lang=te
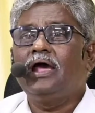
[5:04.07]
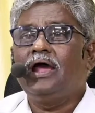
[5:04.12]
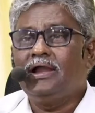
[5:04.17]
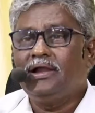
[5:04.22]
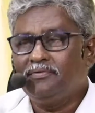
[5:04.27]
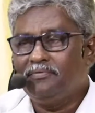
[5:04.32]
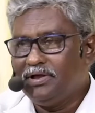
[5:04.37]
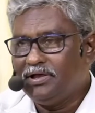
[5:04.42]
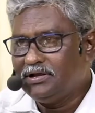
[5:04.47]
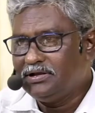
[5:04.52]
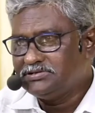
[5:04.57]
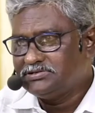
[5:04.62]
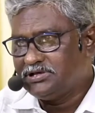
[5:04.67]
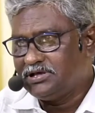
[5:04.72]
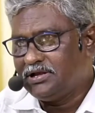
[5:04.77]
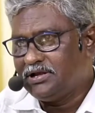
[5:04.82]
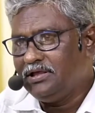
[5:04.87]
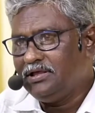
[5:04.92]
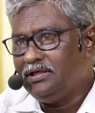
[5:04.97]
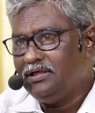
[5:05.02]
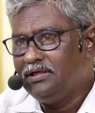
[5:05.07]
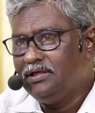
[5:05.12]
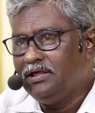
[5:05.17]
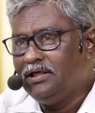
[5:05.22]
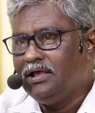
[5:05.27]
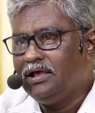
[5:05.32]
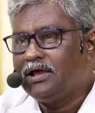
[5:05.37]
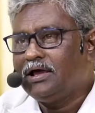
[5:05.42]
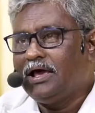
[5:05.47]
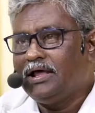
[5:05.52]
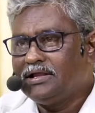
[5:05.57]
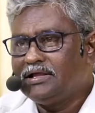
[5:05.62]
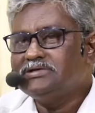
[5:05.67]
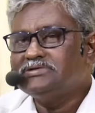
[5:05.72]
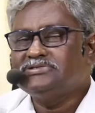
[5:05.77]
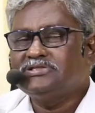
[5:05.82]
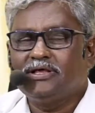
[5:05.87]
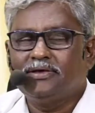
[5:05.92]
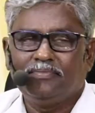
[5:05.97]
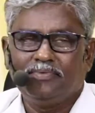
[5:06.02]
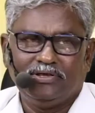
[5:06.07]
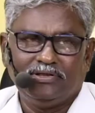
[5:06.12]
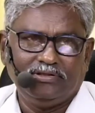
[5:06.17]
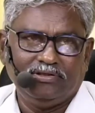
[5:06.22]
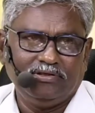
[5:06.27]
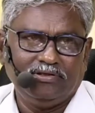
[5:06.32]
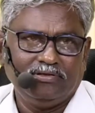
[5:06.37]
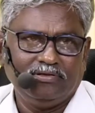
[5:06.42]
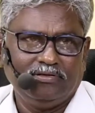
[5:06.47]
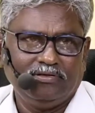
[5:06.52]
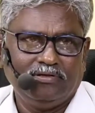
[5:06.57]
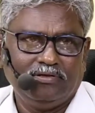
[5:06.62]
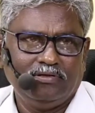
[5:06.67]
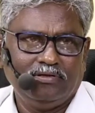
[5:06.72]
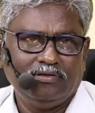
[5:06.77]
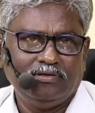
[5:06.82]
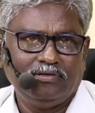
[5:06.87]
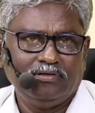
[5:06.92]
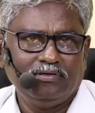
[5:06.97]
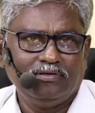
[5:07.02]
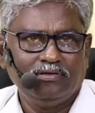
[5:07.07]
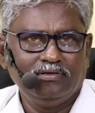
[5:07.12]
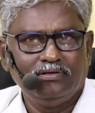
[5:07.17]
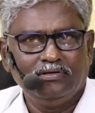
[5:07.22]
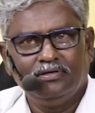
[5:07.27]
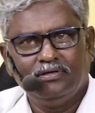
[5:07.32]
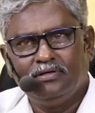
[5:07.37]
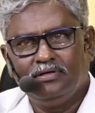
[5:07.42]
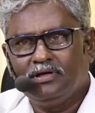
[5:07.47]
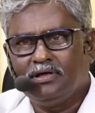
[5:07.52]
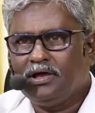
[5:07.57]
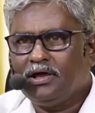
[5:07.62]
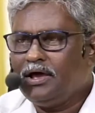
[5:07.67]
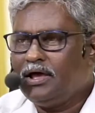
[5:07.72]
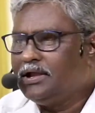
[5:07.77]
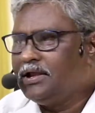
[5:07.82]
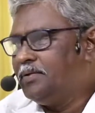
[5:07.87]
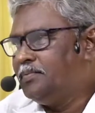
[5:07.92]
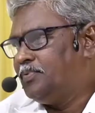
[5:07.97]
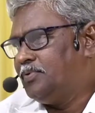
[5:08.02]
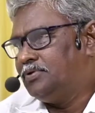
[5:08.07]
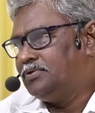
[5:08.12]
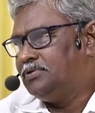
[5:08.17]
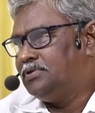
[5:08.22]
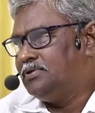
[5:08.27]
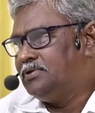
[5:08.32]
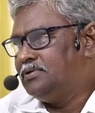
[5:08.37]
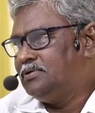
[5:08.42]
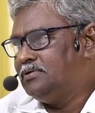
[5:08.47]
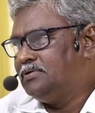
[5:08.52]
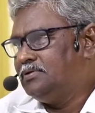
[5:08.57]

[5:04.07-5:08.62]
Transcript: నాణ్యం అయినా సరే కరిగిస్తే ఏమైద్ది కరిగిపోద్ది